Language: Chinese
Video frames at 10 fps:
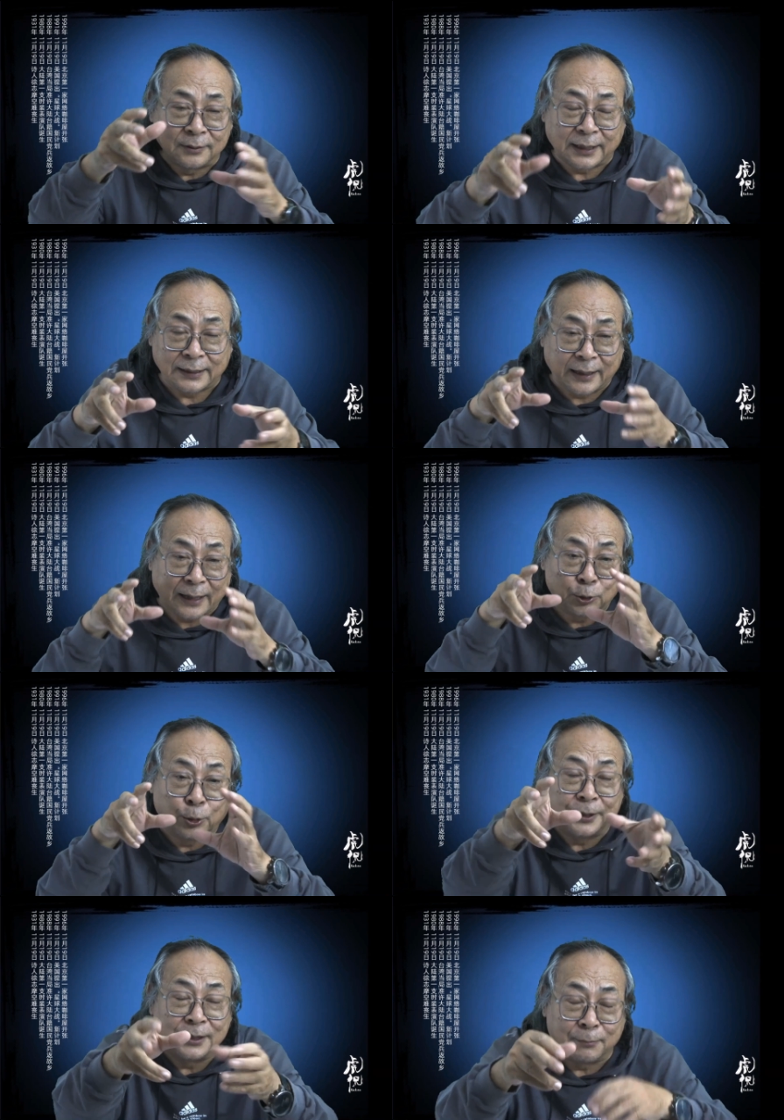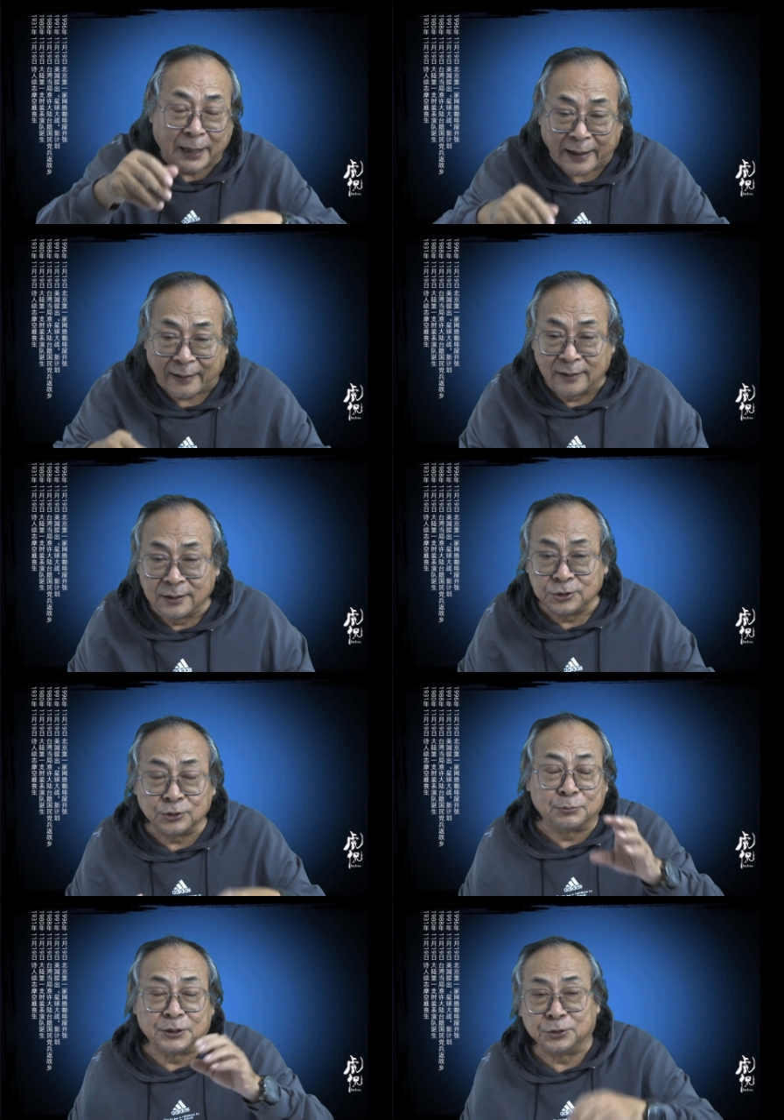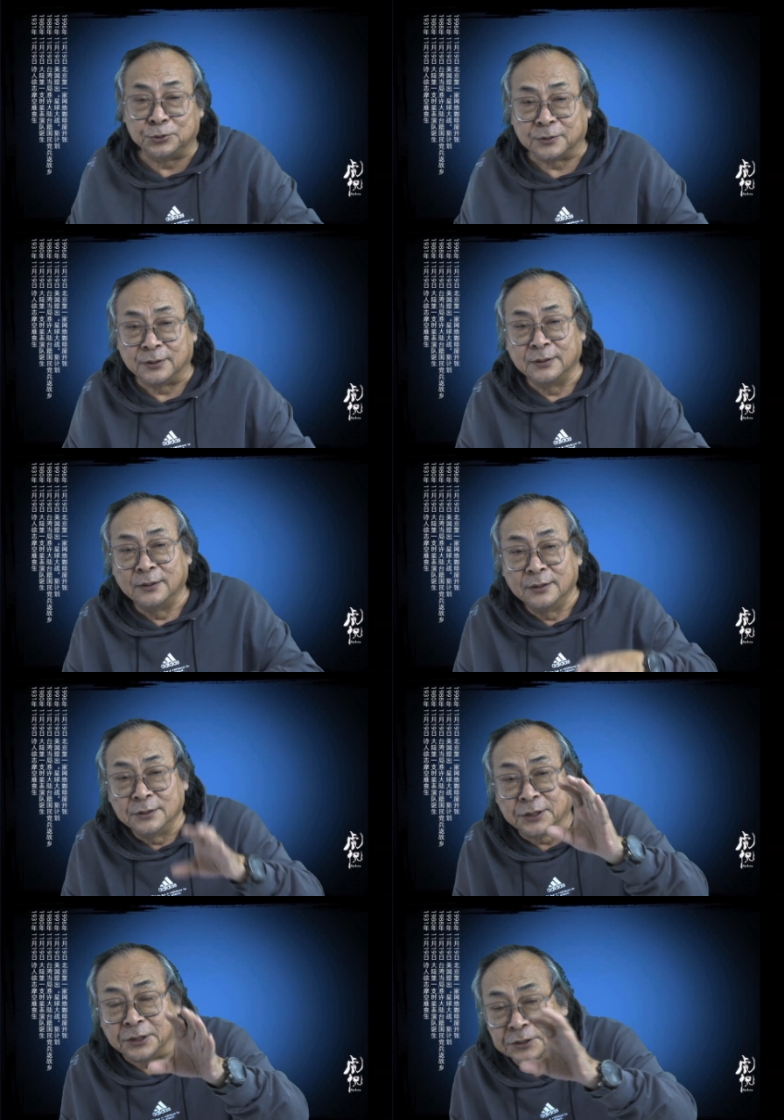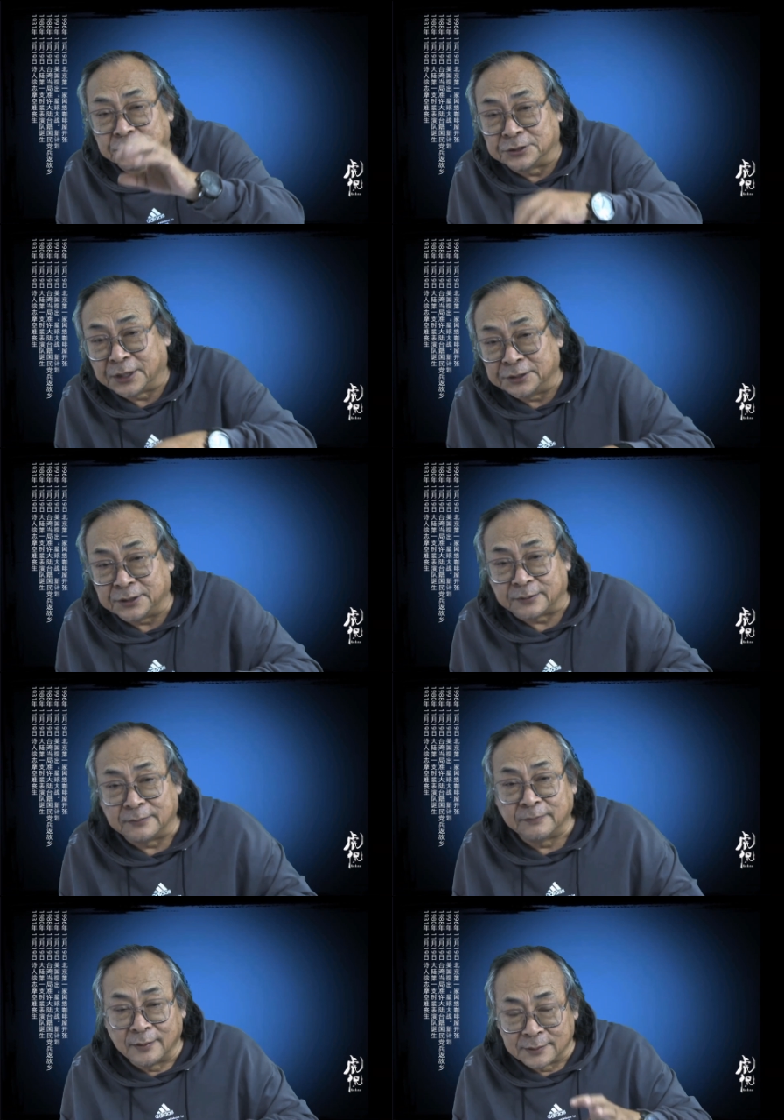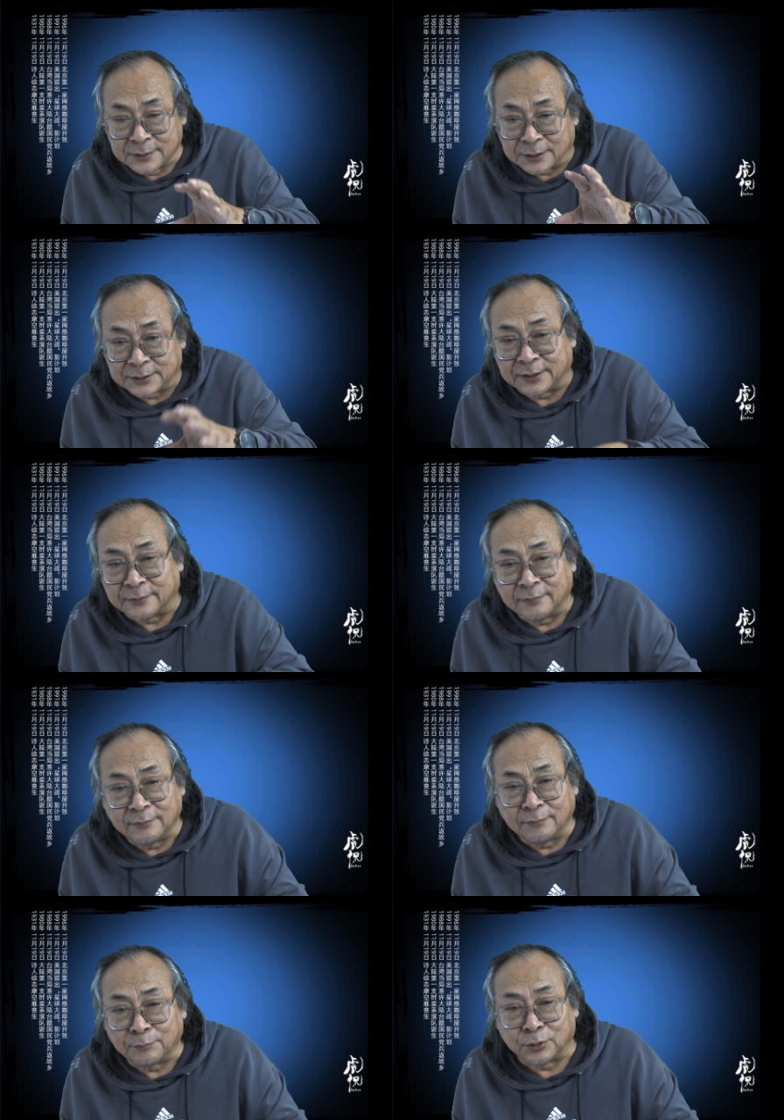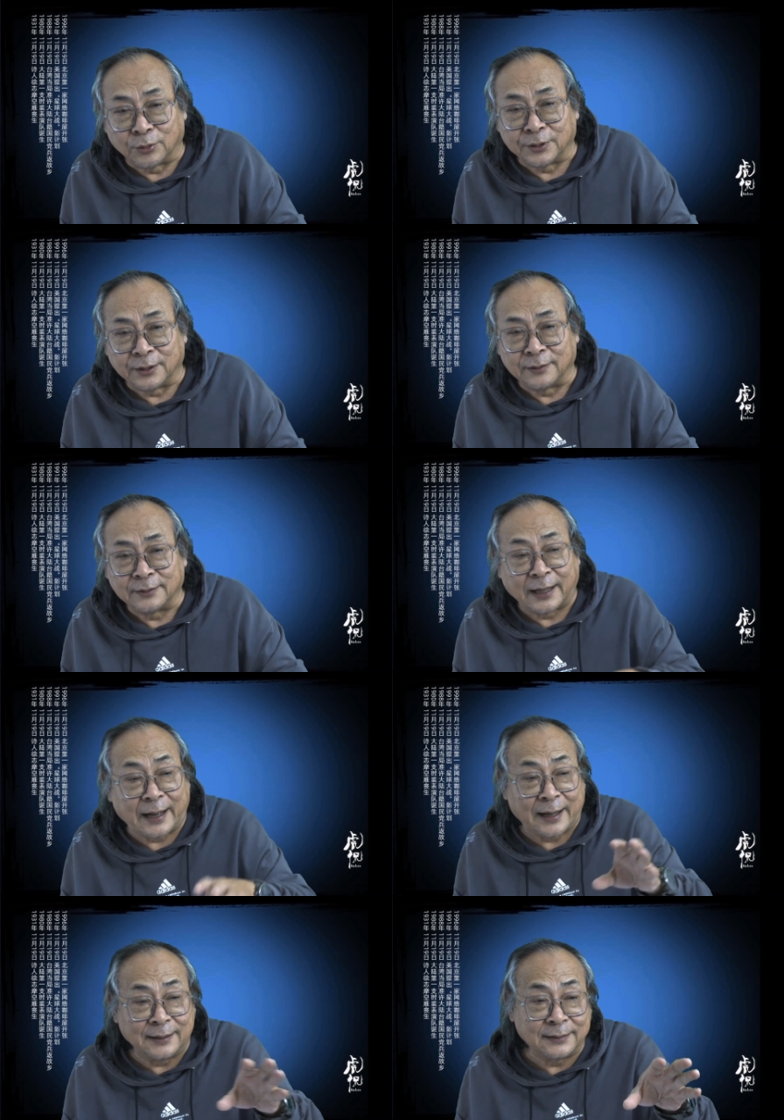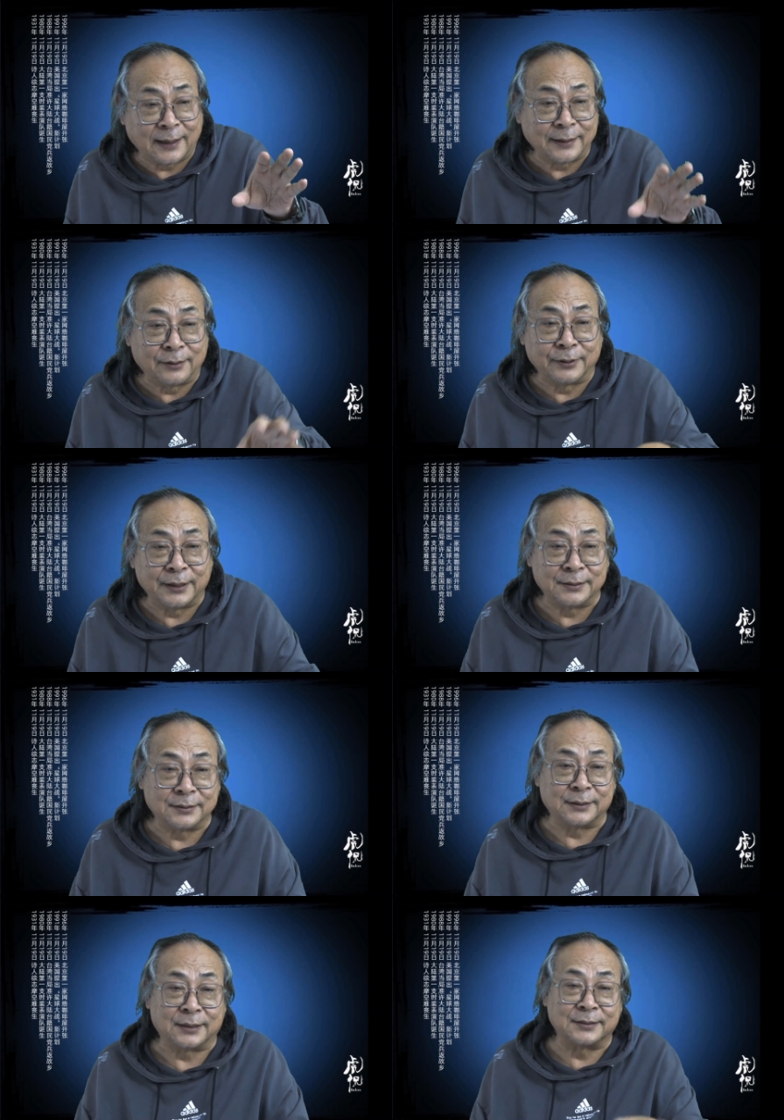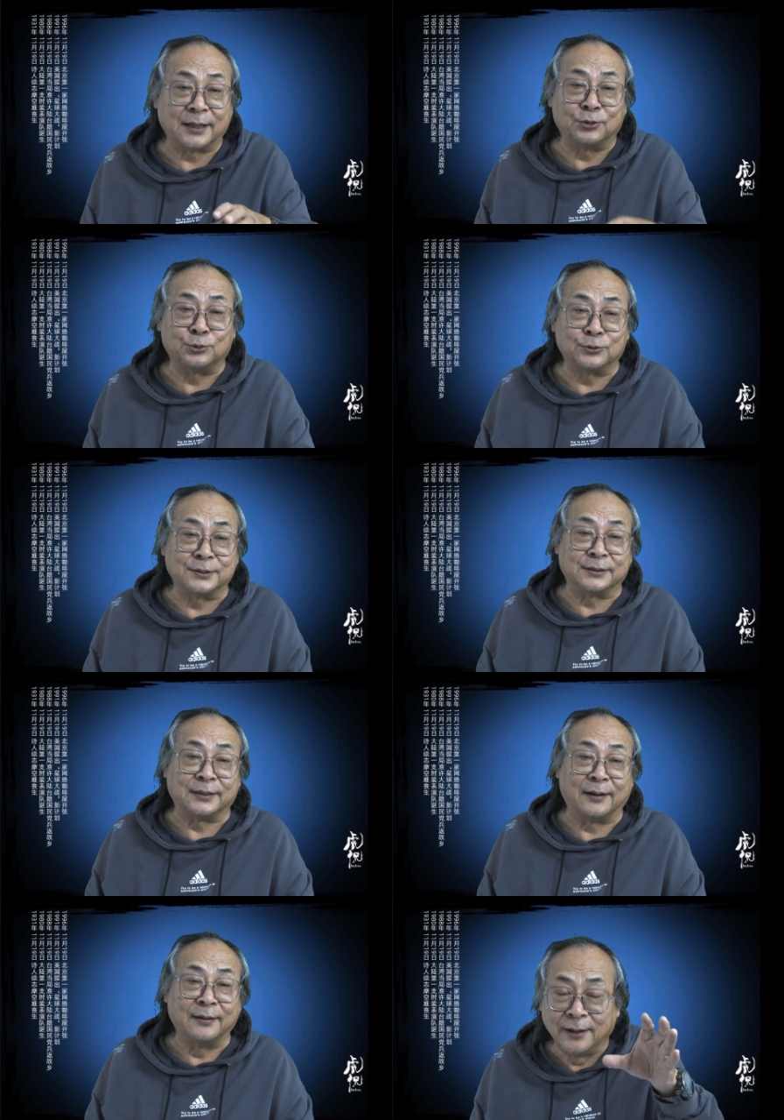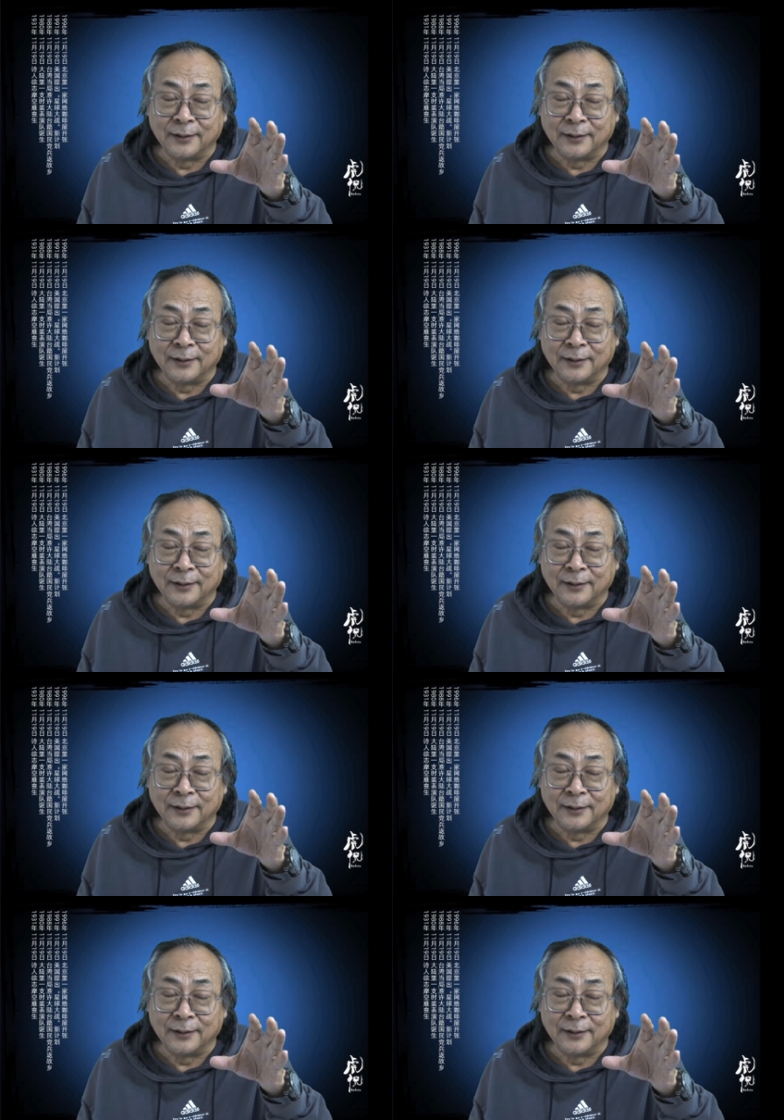大家来推这个马，就这么一句：“停止前进。”江青不同意，他还是他那个唯一思想，三足柱思想。